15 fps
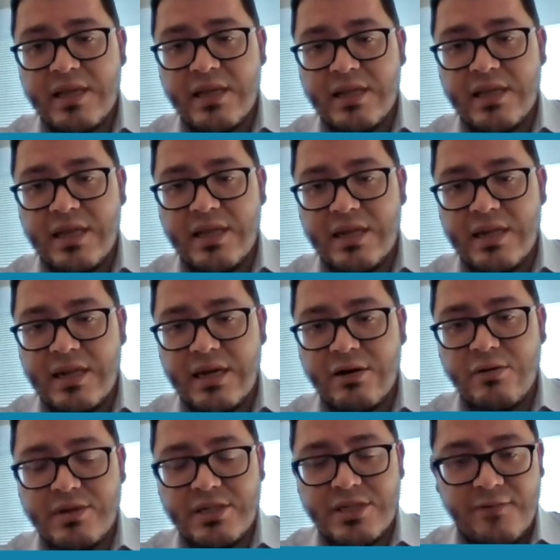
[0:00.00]
de, la
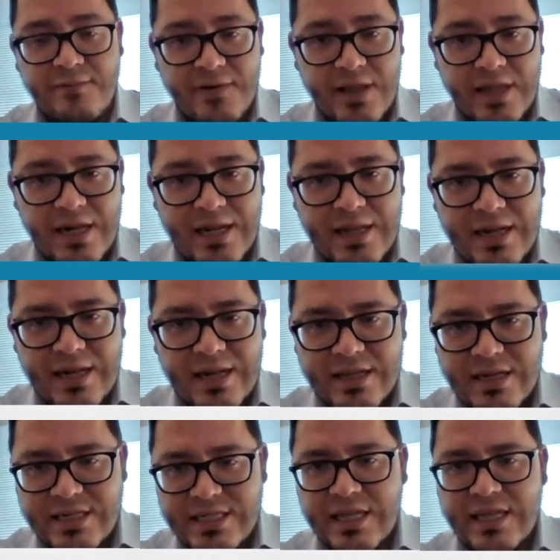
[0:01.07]
Comisión Federal de
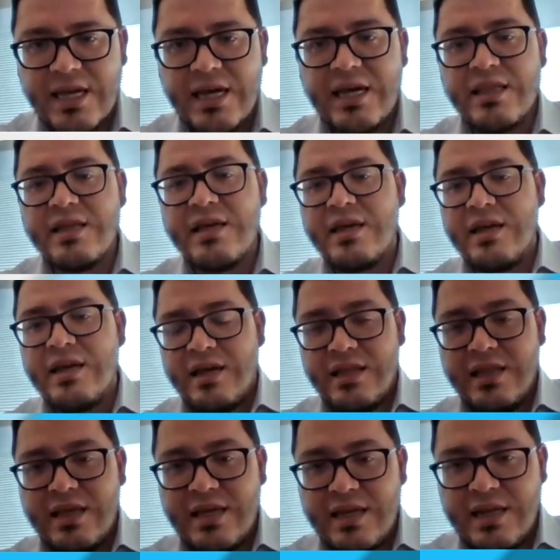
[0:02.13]
Electricidad,
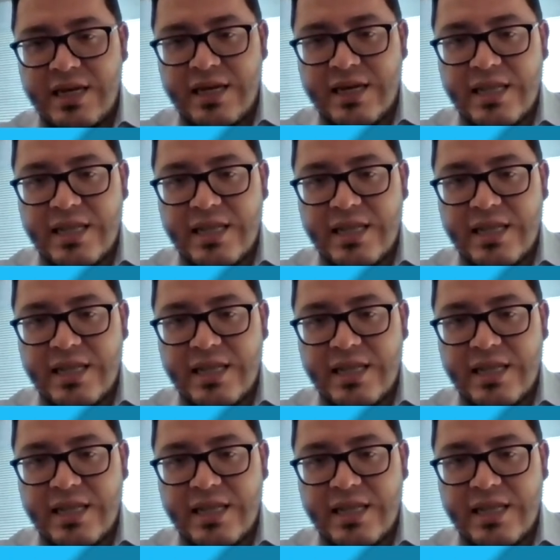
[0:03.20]
de la